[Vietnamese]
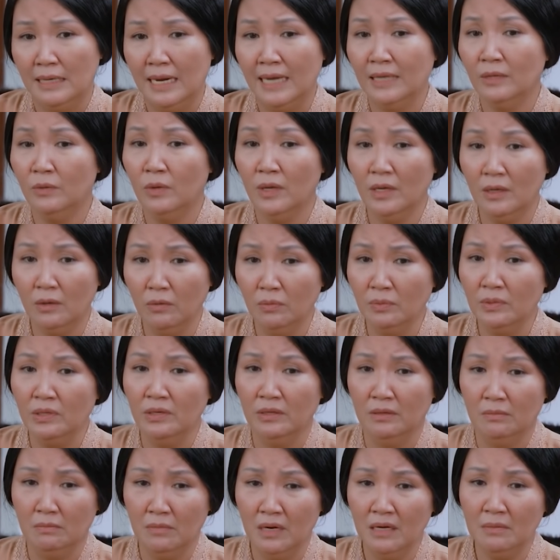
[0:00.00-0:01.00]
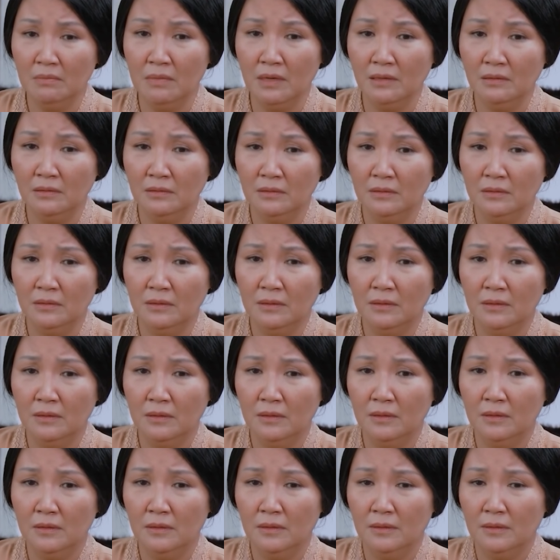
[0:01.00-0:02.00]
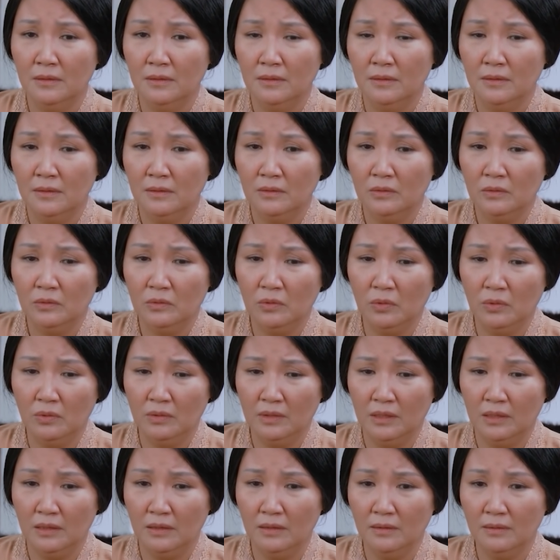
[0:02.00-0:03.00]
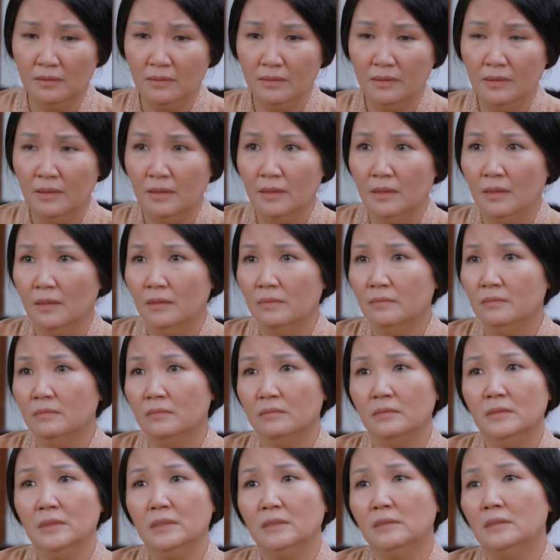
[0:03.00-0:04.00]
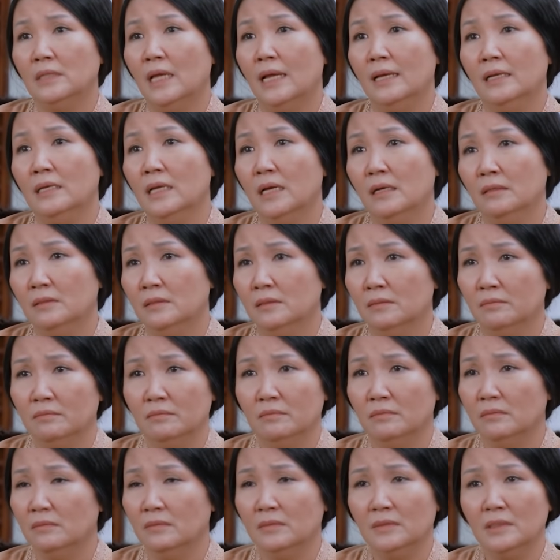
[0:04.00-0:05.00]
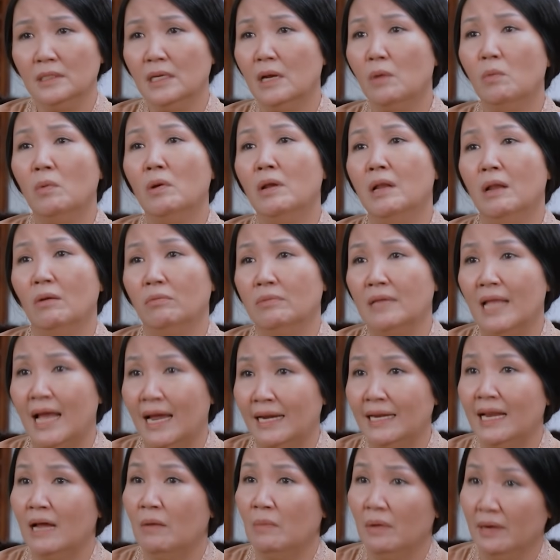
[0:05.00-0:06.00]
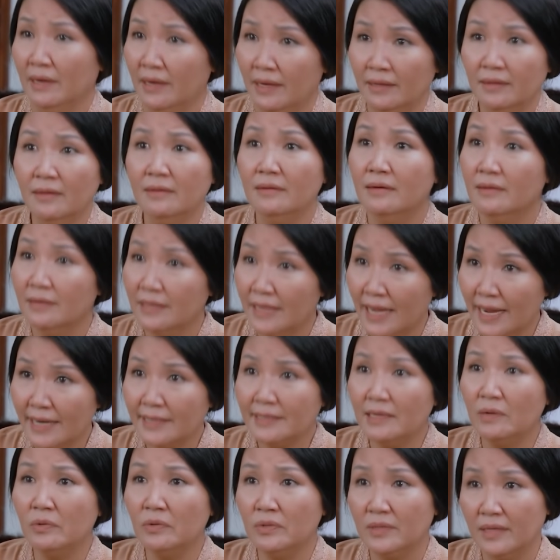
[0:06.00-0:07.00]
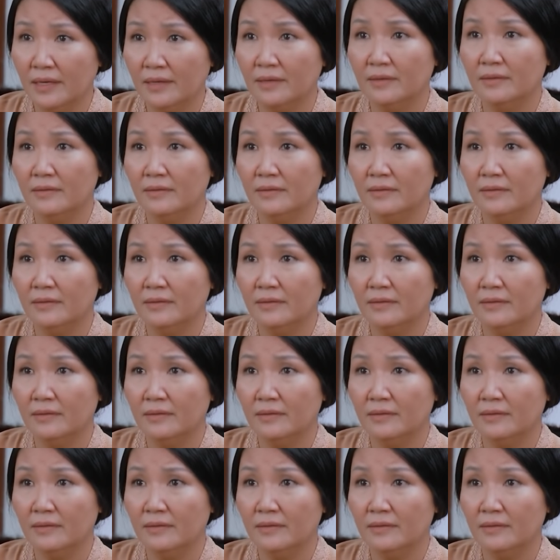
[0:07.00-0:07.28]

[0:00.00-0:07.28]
Đăng Duy cũng vừa mới mất Tôi nghĩ Thanh Dân không có lòng dạ nào mà nghĩ tới người khác đâu